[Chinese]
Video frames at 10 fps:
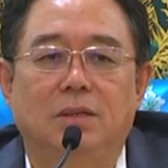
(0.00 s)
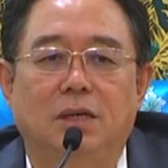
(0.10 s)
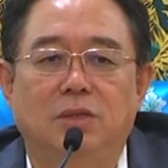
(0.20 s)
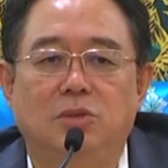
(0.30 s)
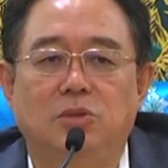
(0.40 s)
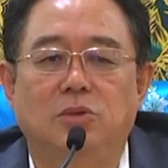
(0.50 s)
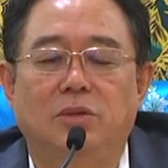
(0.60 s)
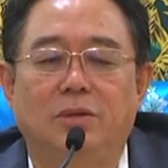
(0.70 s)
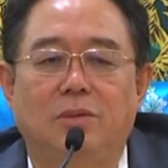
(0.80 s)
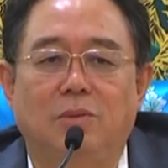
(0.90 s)
也就是
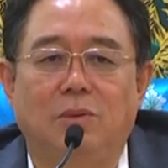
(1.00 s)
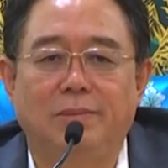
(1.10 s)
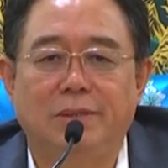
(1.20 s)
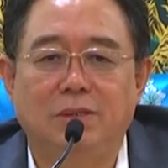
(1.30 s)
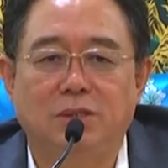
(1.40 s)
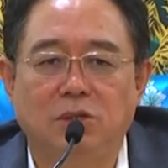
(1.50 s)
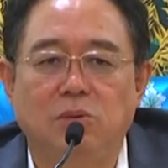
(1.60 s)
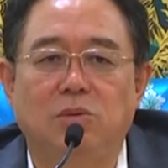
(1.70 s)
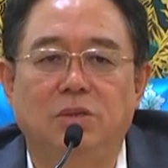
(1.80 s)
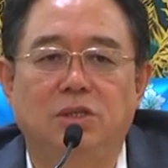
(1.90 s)
说，我们
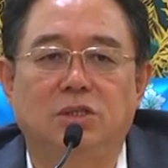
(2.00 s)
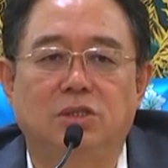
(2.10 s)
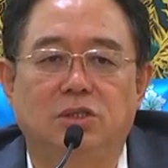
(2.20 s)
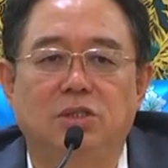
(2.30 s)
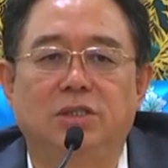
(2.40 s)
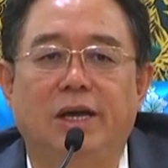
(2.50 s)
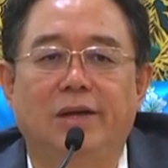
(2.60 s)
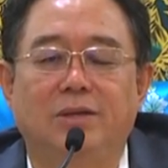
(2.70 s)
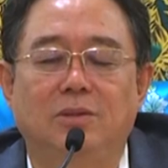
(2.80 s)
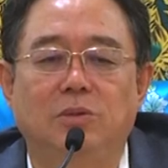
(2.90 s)
生活的时
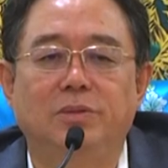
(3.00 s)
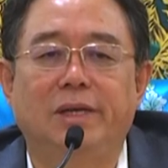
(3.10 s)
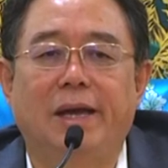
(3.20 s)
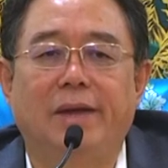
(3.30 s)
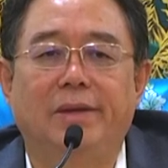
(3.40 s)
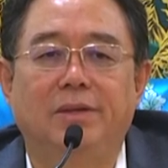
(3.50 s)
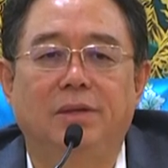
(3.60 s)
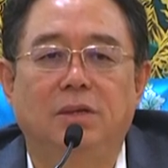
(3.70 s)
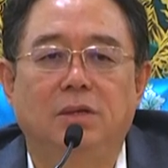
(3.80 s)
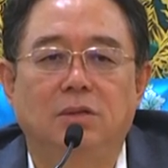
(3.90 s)
间和空间
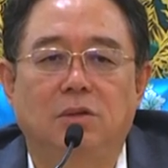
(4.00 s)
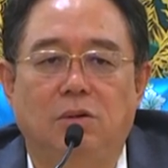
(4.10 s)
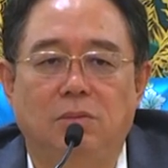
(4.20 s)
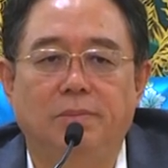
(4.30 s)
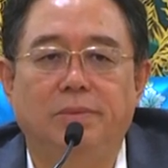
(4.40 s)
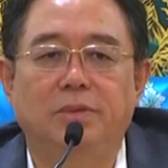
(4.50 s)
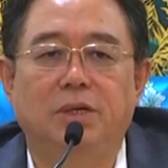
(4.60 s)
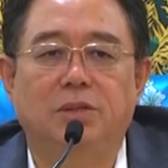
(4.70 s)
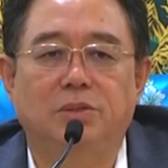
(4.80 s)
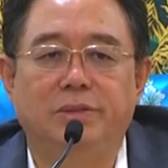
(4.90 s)
同步
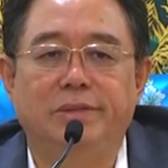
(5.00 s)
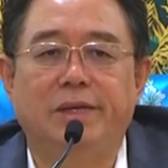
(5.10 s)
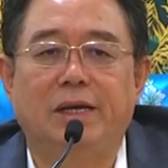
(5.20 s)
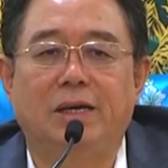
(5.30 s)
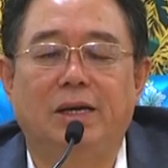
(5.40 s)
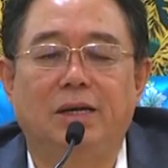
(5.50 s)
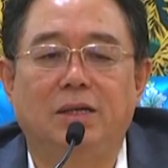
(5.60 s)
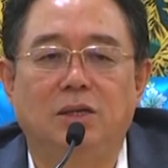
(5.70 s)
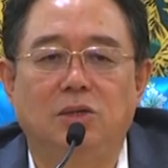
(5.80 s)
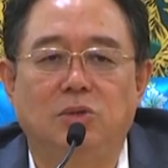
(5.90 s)
的存在
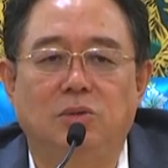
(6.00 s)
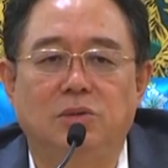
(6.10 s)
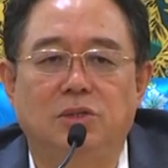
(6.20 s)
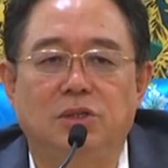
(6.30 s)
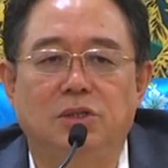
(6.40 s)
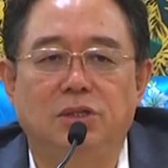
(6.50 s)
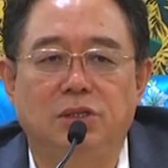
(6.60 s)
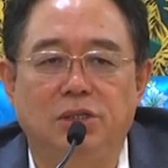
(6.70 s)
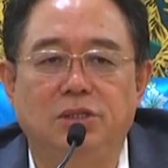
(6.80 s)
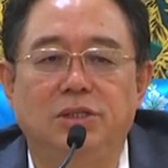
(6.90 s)
着一种是
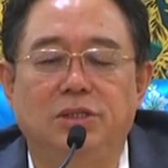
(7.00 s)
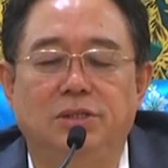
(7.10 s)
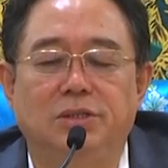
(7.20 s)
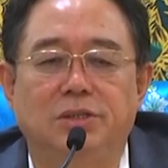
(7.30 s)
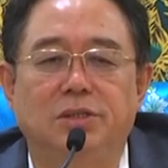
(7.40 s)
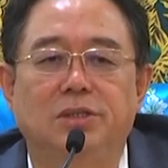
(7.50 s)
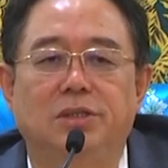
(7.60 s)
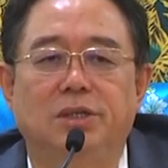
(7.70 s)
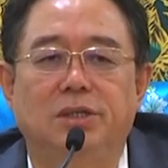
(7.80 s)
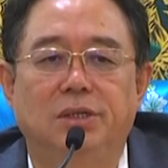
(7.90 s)
仪器可测
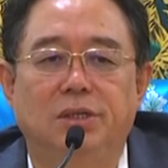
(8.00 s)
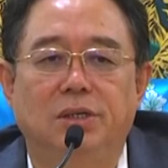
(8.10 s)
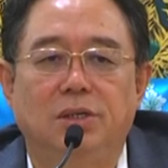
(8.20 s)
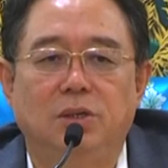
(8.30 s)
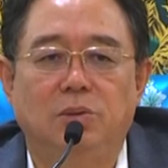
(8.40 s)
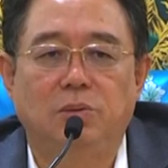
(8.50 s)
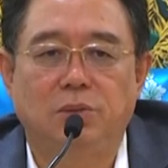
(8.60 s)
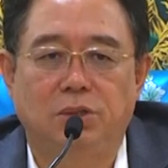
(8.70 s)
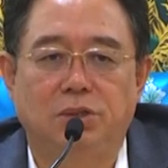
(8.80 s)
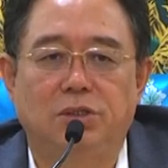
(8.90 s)
的
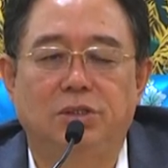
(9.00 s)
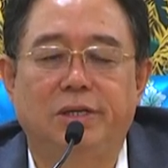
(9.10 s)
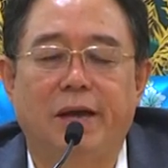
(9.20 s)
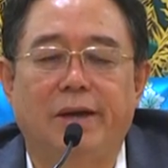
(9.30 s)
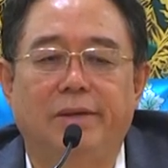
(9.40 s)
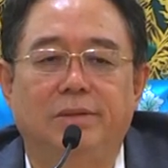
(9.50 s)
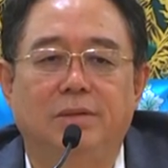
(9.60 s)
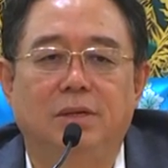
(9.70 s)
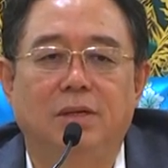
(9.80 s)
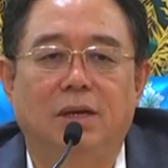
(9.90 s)
物质世界，
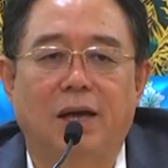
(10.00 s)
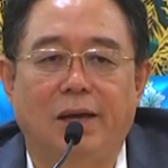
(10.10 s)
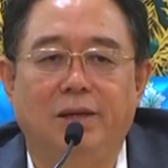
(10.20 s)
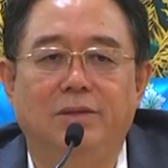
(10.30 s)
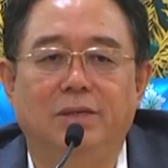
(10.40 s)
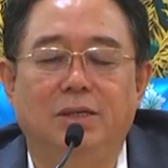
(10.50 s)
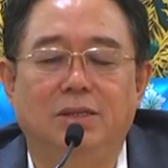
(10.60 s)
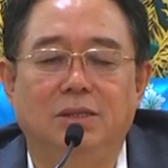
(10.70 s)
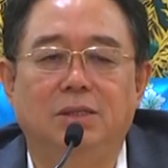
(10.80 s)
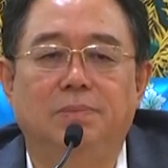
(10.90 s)
还有一个
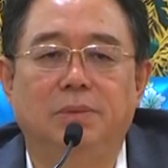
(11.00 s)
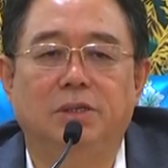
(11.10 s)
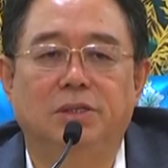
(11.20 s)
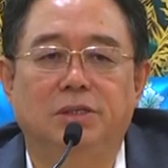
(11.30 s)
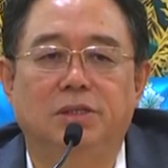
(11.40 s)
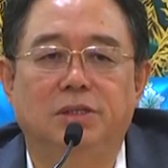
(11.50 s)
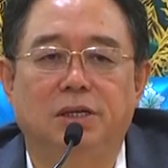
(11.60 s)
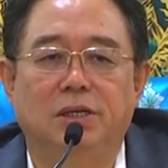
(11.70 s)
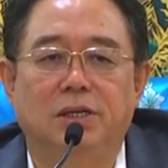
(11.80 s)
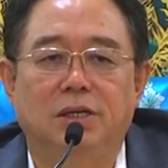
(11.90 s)
仪器不可测
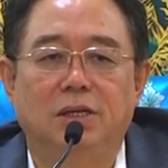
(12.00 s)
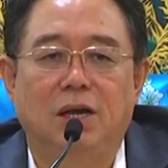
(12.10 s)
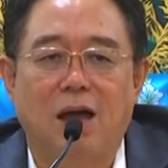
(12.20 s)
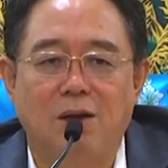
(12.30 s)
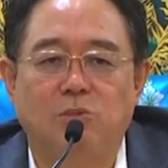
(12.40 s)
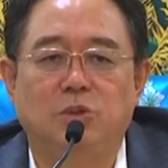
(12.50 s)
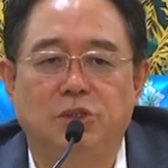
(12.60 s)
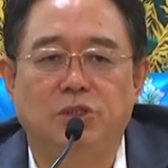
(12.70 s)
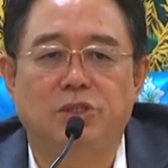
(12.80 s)
的暗物质